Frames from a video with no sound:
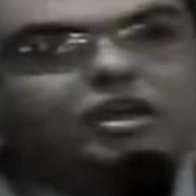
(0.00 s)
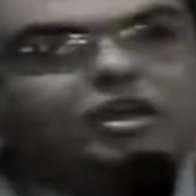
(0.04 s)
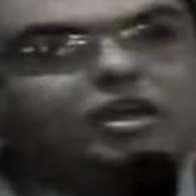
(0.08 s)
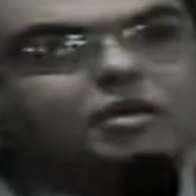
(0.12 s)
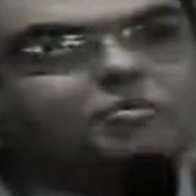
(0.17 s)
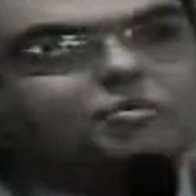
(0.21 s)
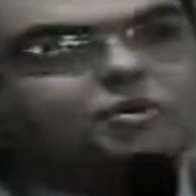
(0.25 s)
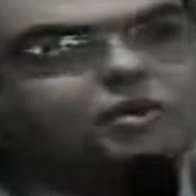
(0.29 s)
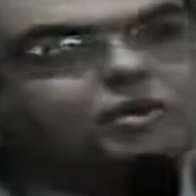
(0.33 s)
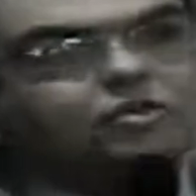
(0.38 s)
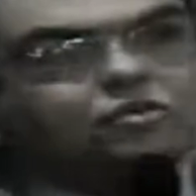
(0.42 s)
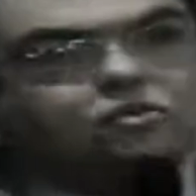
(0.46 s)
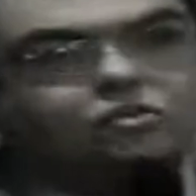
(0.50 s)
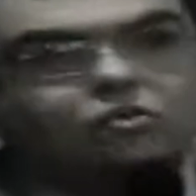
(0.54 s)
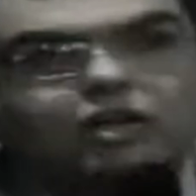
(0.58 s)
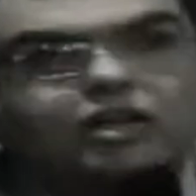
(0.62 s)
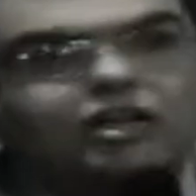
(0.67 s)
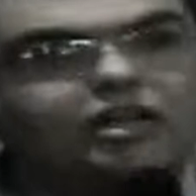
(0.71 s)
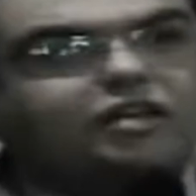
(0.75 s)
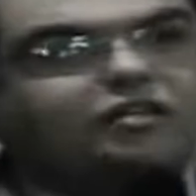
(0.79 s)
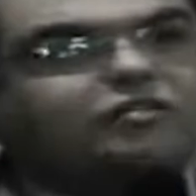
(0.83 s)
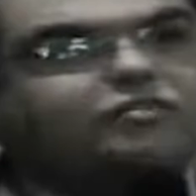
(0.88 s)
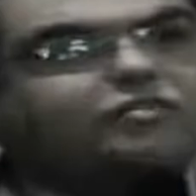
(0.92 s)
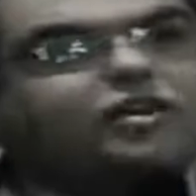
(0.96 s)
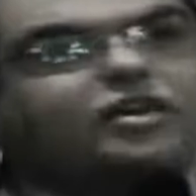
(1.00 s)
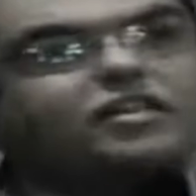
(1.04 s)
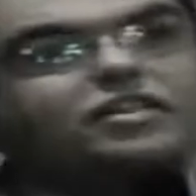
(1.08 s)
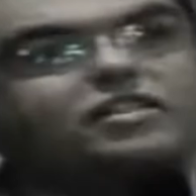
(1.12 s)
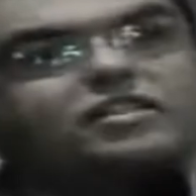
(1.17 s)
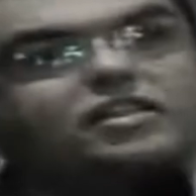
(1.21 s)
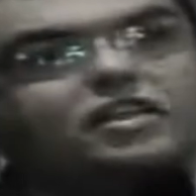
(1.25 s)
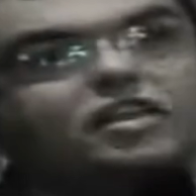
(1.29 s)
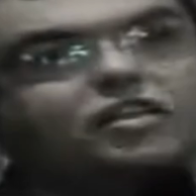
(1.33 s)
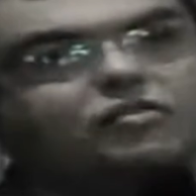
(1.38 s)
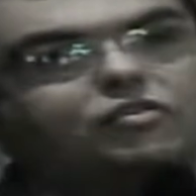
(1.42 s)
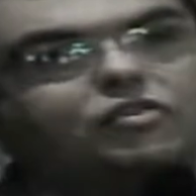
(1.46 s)
que prestou um relevante
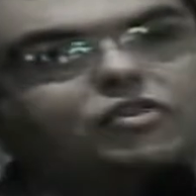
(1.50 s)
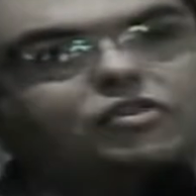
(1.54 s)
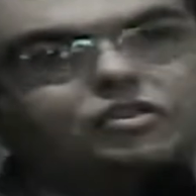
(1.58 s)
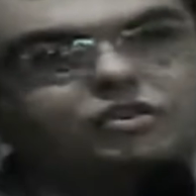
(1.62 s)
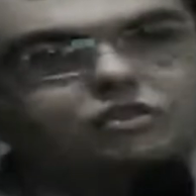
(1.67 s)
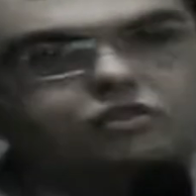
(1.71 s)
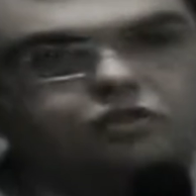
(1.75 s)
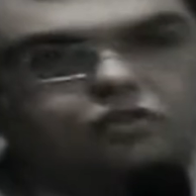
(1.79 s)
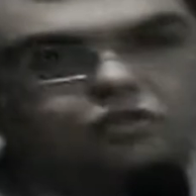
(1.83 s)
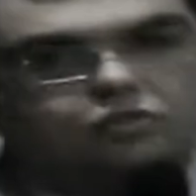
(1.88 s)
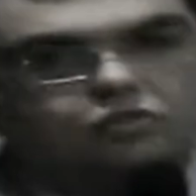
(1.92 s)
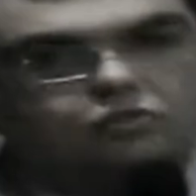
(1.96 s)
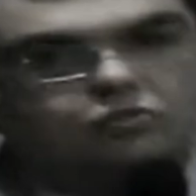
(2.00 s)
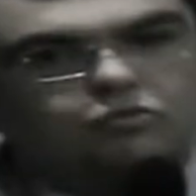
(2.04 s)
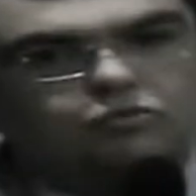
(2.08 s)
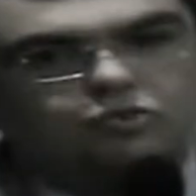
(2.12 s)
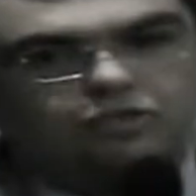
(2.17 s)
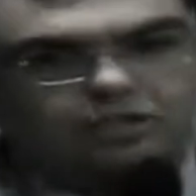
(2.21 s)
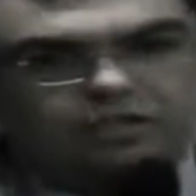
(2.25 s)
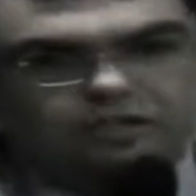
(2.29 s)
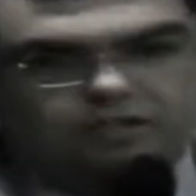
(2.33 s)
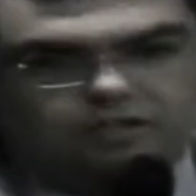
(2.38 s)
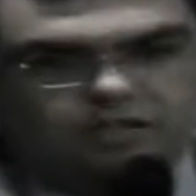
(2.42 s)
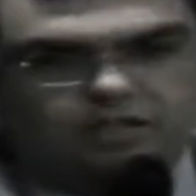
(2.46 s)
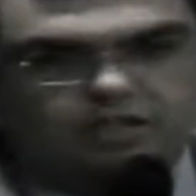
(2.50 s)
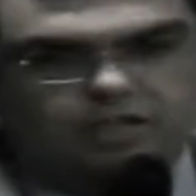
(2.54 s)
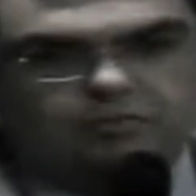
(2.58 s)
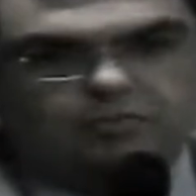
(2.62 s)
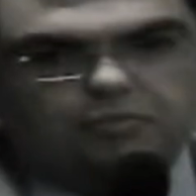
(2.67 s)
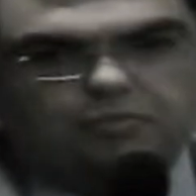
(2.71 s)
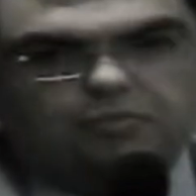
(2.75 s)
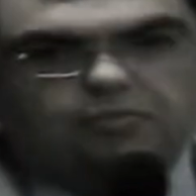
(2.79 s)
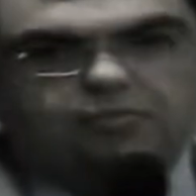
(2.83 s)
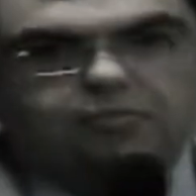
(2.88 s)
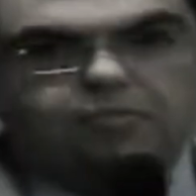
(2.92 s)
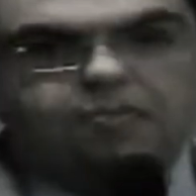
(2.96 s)
serviço ao nosso
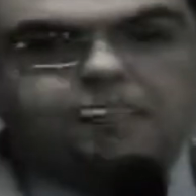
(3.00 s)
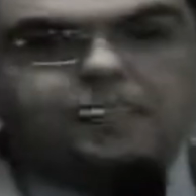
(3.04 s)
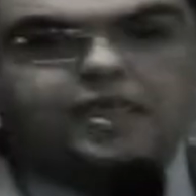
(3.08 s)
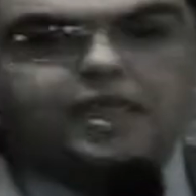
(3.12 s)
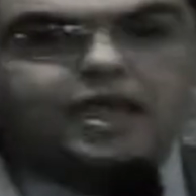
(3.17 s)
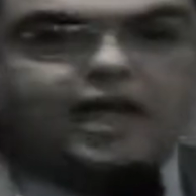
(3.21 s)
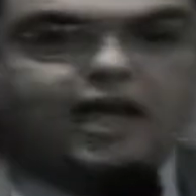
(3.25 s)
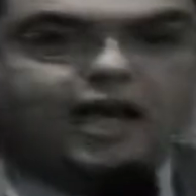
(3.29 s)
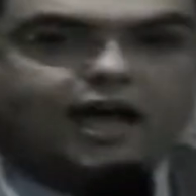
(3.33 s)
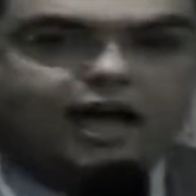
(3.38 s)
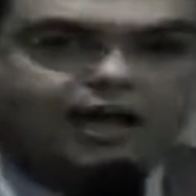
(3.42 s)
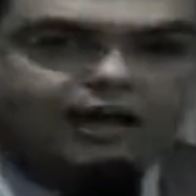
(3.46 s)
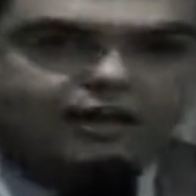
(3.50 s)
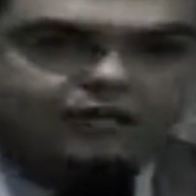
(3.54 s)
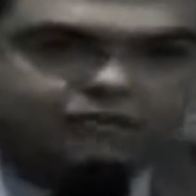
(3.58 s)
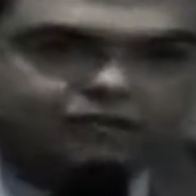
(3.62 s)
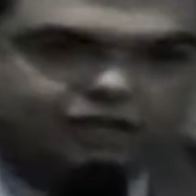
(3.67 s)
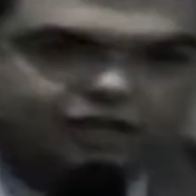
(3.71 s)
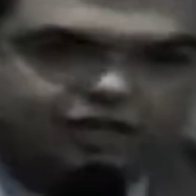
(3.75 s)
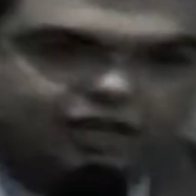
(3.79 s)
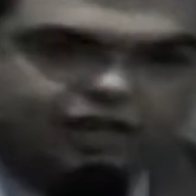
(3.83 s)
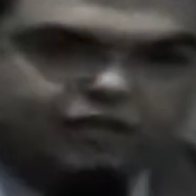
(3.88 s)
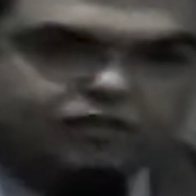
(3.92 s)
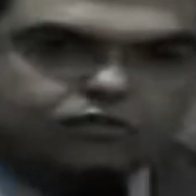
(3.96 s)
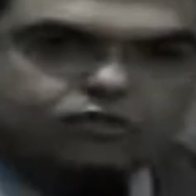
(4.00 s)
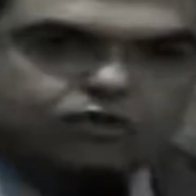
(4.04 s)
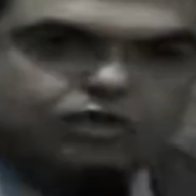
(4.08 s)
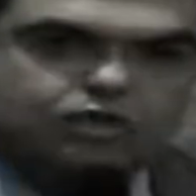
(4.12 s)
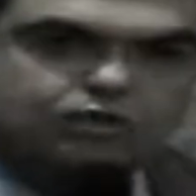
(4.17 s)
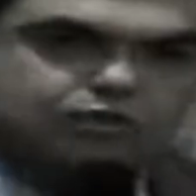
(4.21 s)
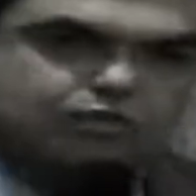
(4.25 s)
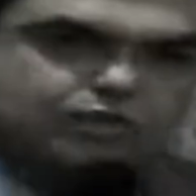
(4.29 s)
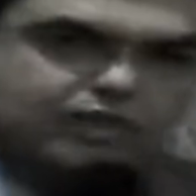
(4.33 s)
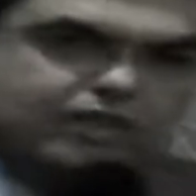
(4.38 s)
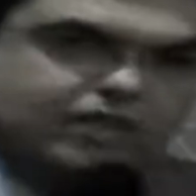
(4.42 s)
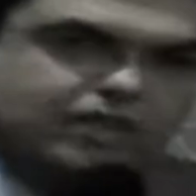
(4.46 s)
município, a vereadora
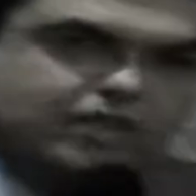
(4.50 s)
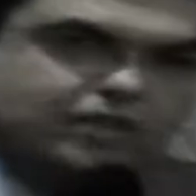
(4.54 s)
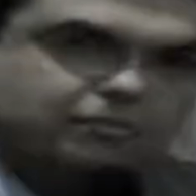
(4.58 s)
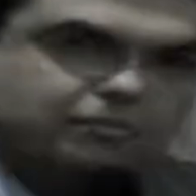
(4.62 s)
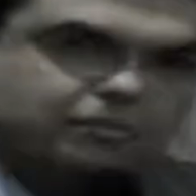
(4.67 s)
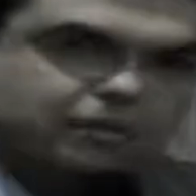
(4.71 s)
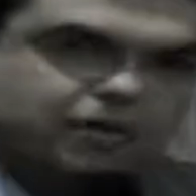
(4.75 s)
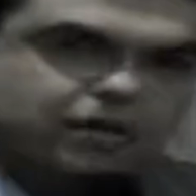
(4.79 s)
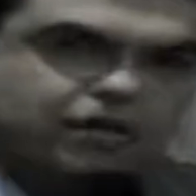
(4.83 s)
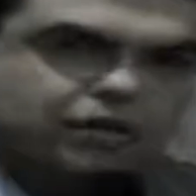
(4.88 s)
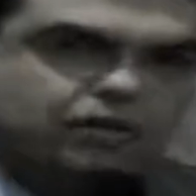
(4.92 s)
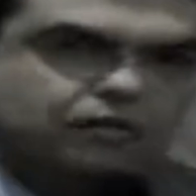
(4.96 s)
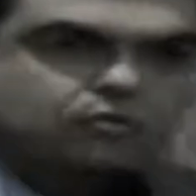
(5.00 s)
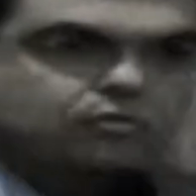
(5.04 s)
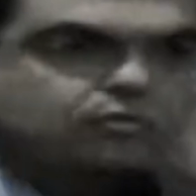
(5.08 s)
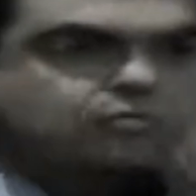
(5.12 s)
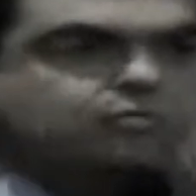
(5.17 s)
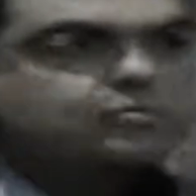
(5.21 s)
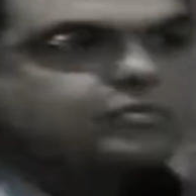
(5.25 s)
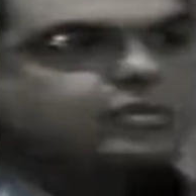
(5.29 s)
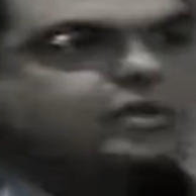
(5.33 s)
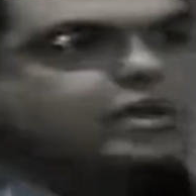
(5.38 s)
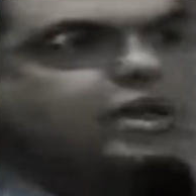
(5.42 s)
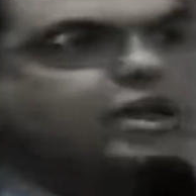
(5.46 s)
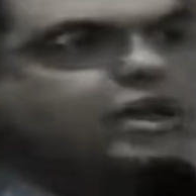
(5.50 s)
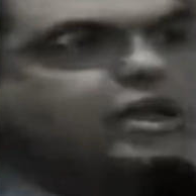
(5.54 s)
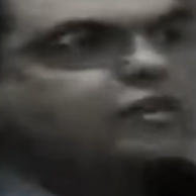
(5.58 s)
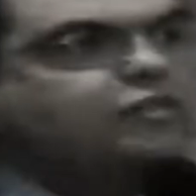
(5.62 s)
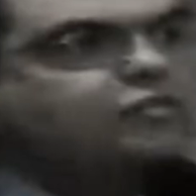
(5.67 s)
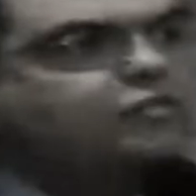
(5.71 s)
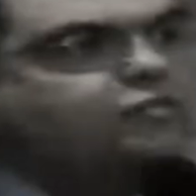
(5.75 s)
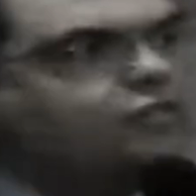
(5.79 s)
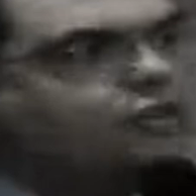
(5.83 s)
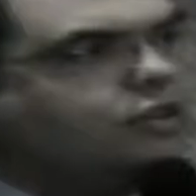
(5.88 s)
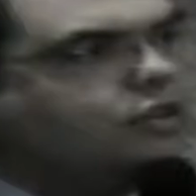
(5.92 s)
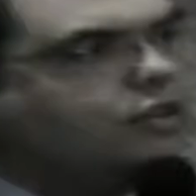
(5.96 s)
Ivânia Ribeiro,
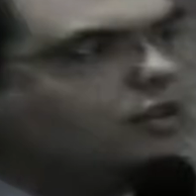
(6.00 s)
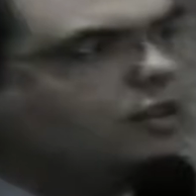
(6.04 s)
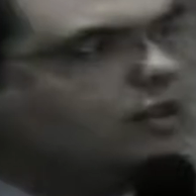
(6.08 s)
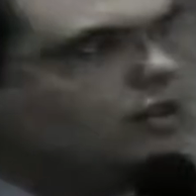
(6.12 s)
enfim,